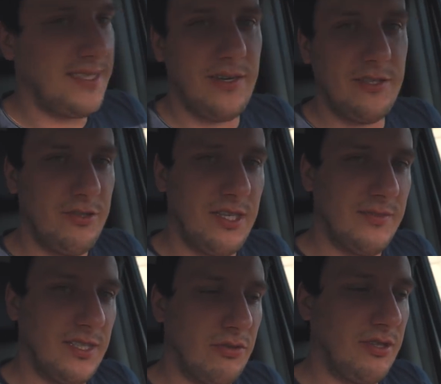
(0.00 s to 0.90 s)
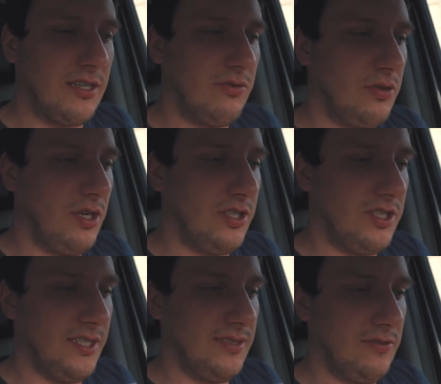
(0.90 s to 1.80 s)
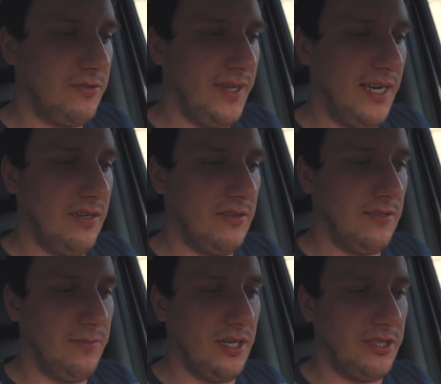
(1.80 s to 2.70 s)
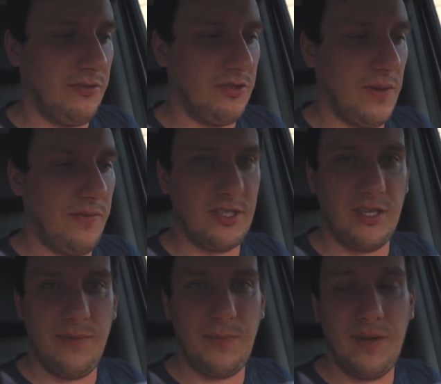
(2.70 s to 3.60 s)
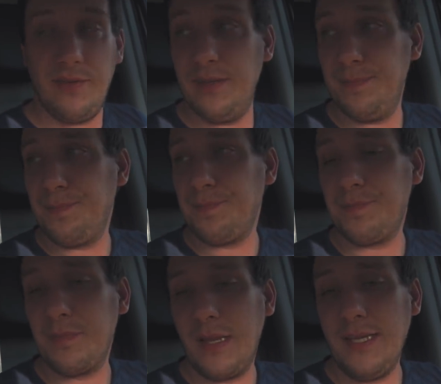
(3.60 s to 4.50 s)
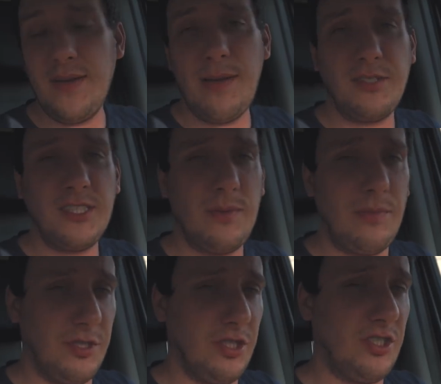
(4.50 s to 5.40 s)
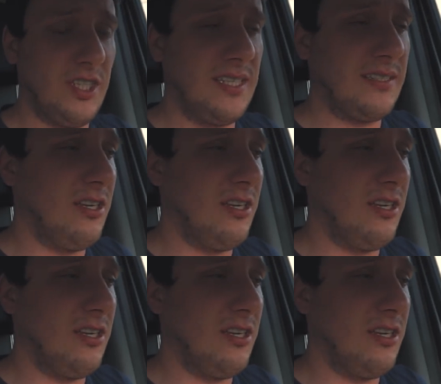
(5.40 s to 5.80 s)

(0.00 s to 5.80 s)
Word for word: z załadunkiem zeszło tak długo, że z 8 rano zrobiła się 8 wieczorem prawie. Ja mam przed sobą 1600